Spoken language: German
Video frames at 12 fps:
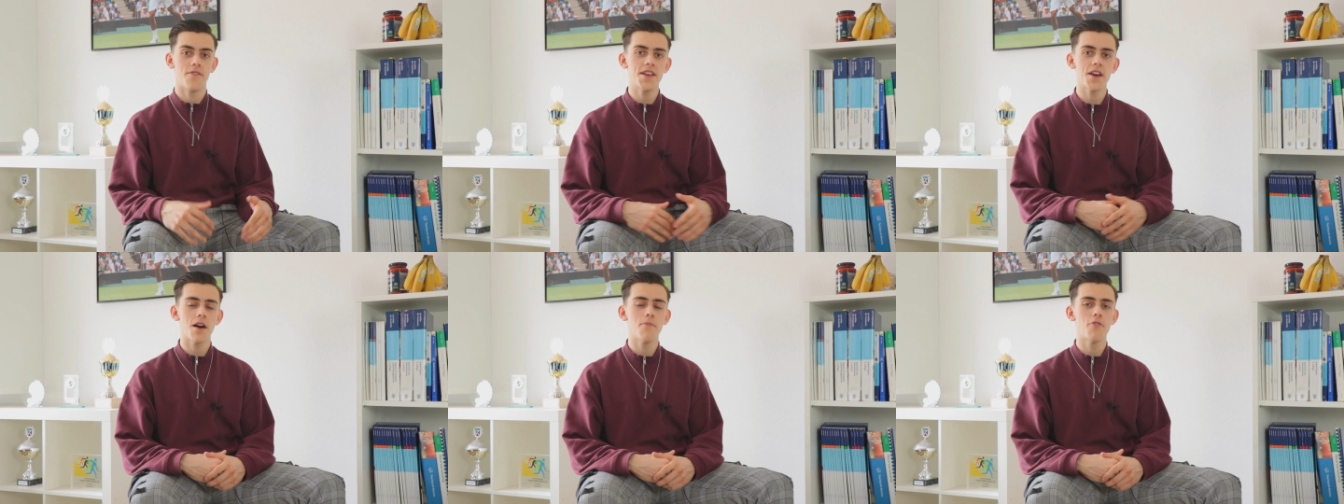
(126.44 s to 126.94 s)
Ein
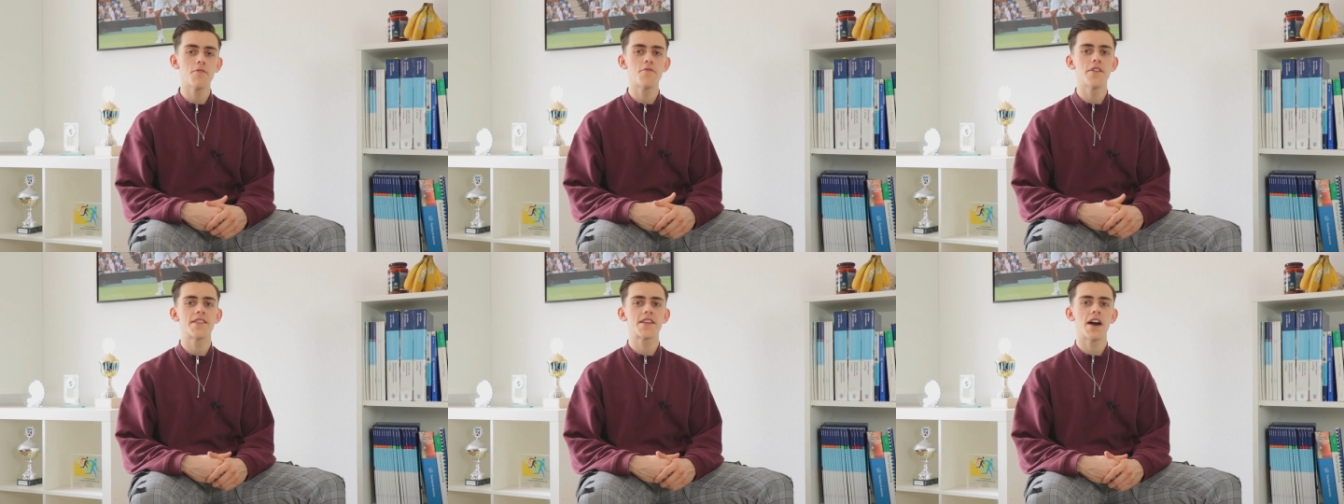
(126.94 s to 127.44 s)
weiterer Punkt,
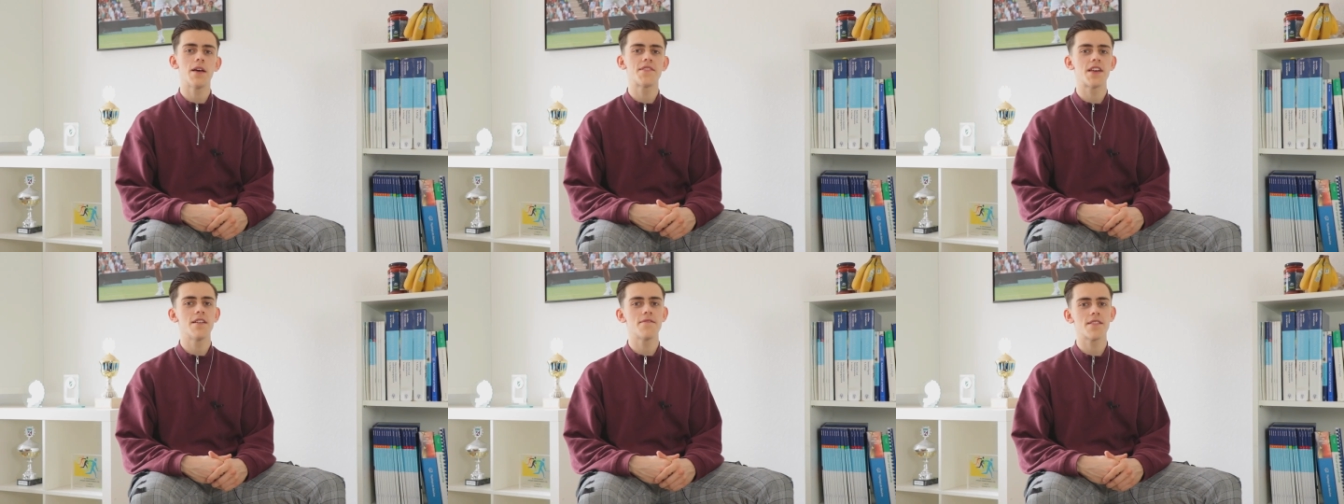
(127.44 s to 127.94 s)
wo jetzt
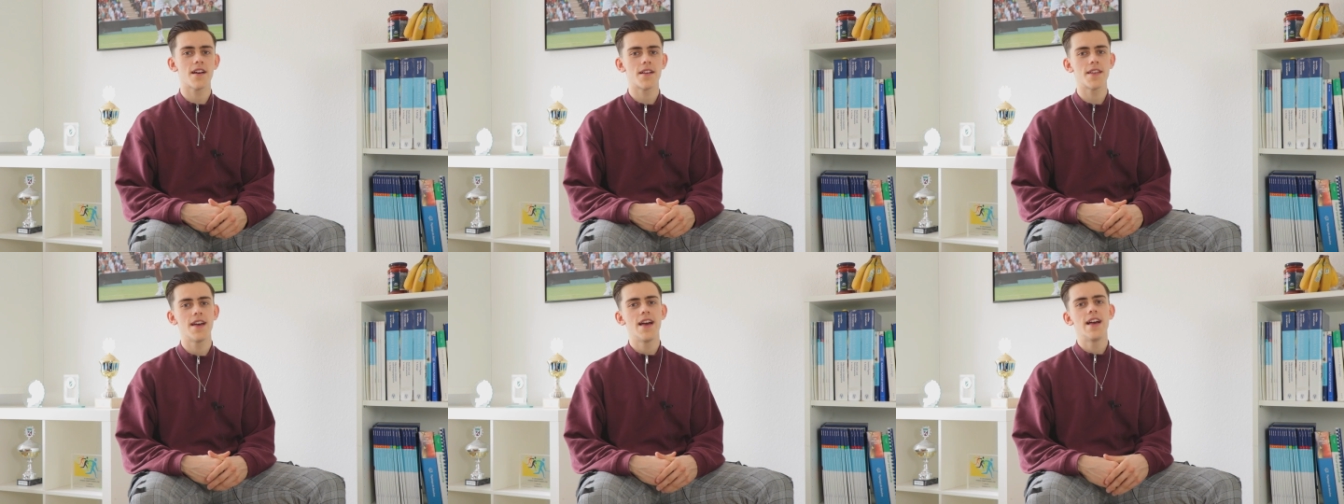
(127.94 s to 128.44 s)
Cannabis helfen
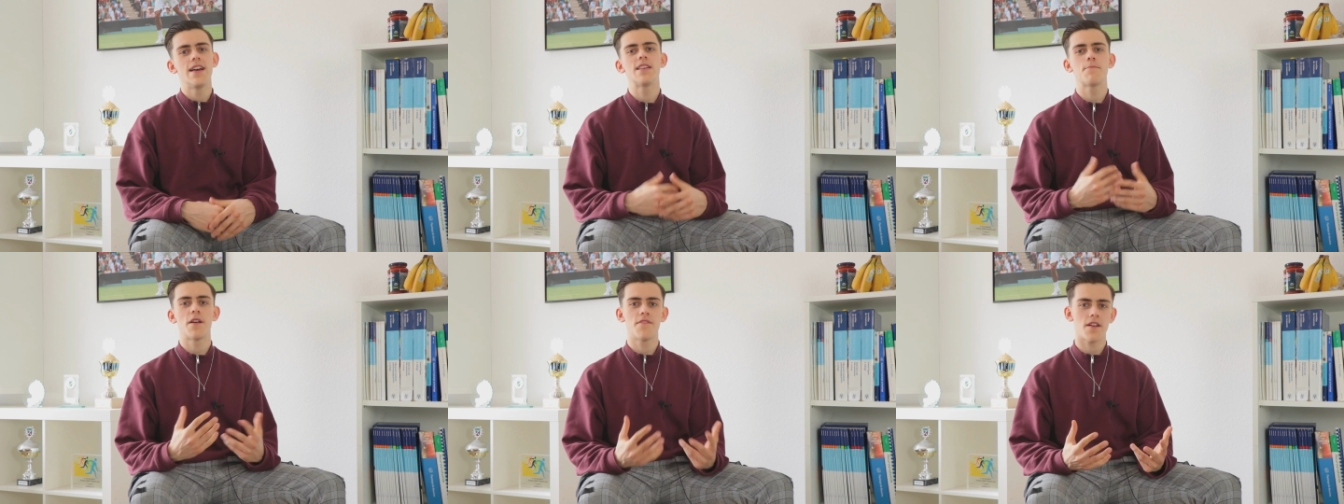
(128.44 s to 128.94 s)
kann,
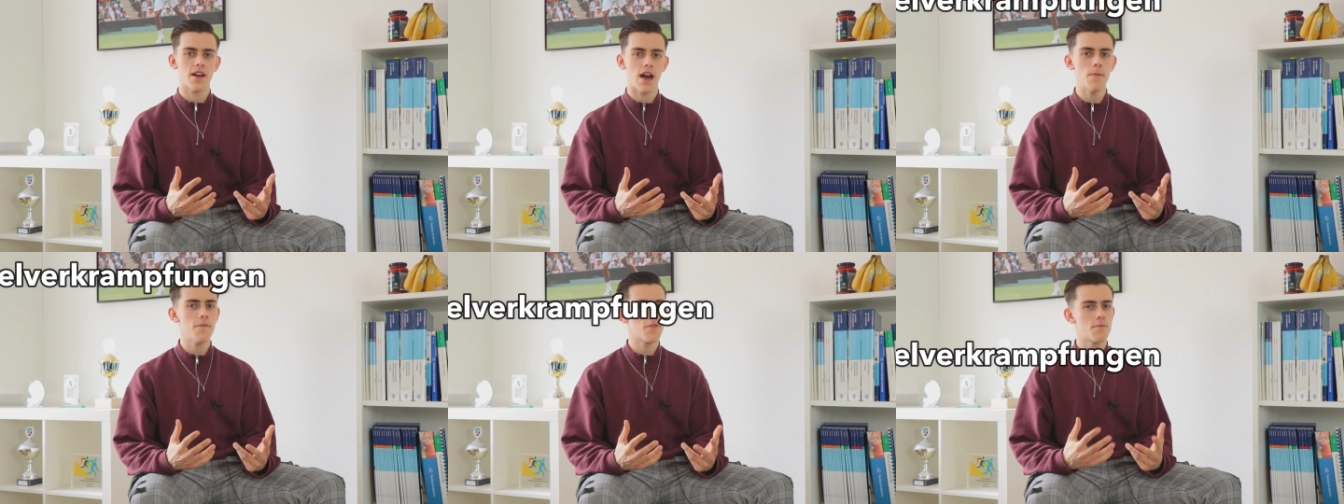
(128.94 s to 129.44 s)
ist bei
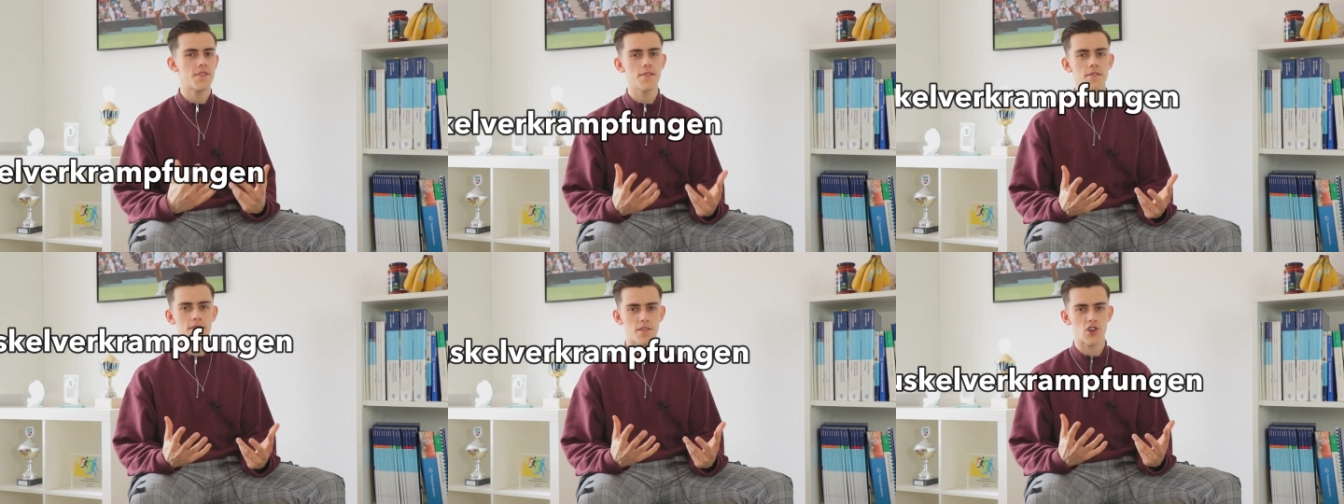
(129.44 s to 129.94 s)
Verkrampfungen
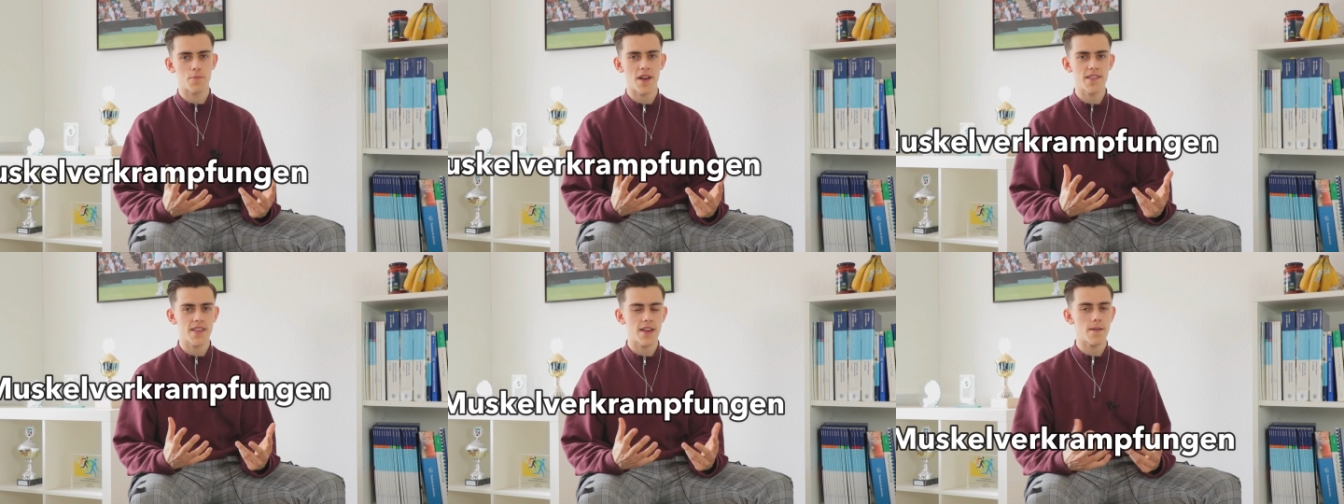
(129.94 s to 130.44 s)
bzw.
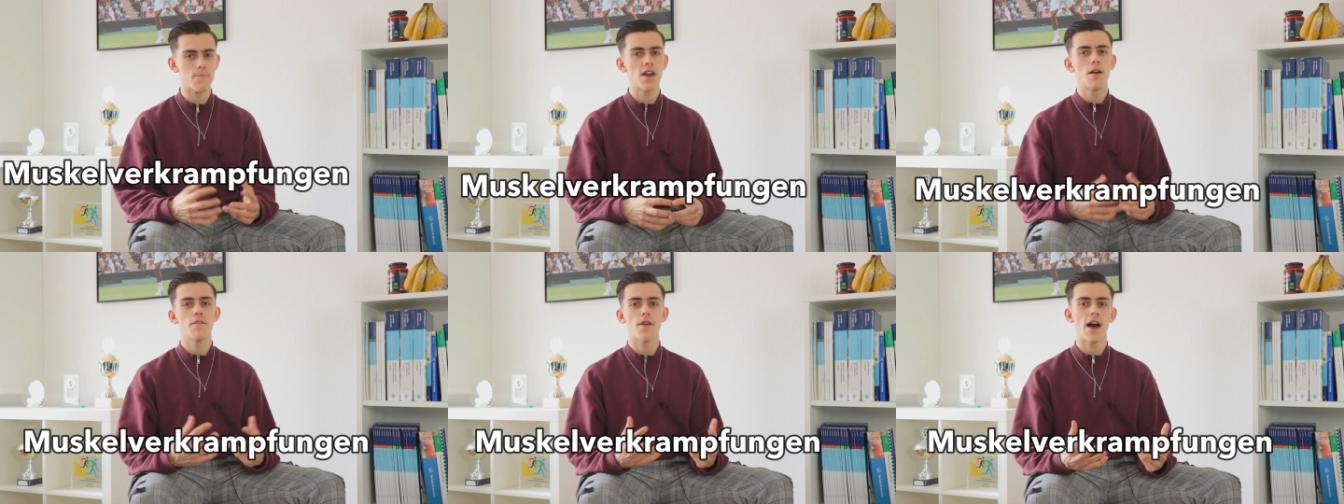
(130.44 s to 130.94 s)
Spastiken,
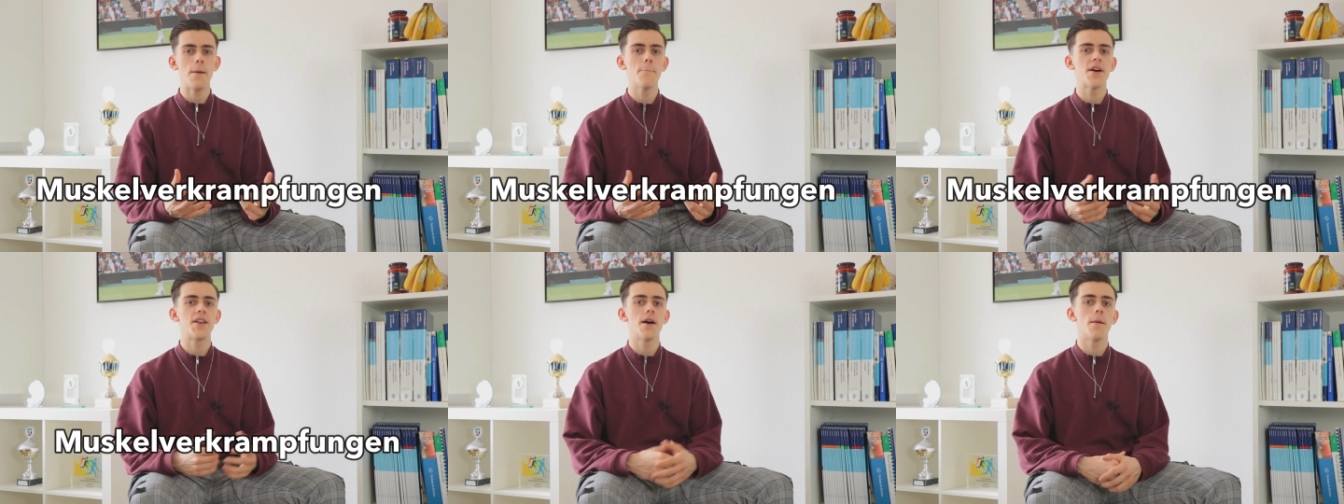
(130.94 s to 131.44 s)
vor allem
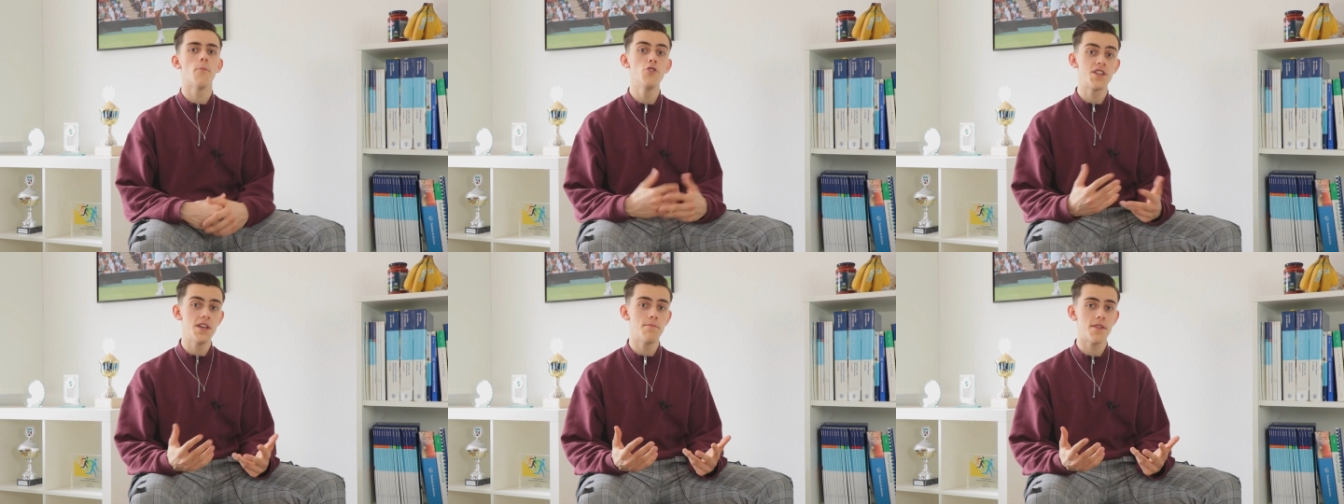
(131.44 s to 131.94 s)
bei der
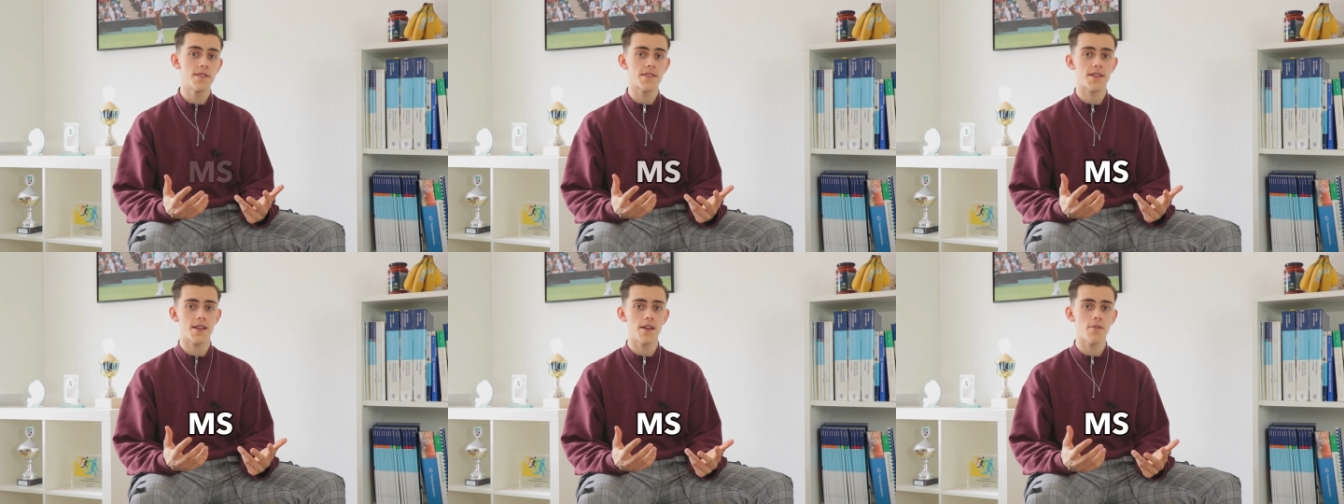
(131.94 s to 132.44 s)
multiplen
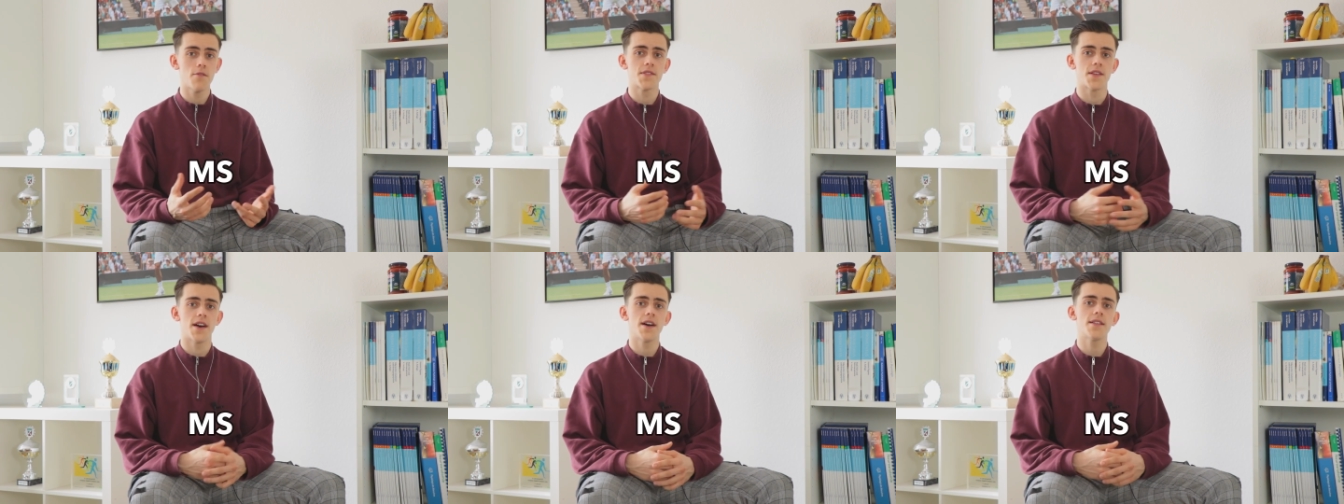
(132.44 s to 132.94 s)

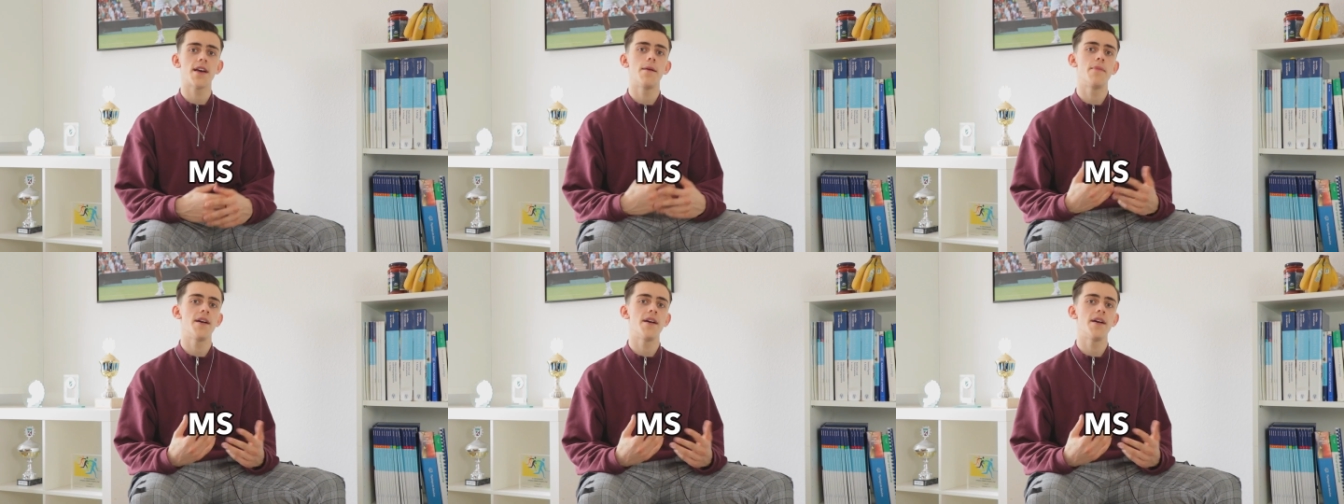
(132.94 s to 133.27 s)
Sklerose, ja,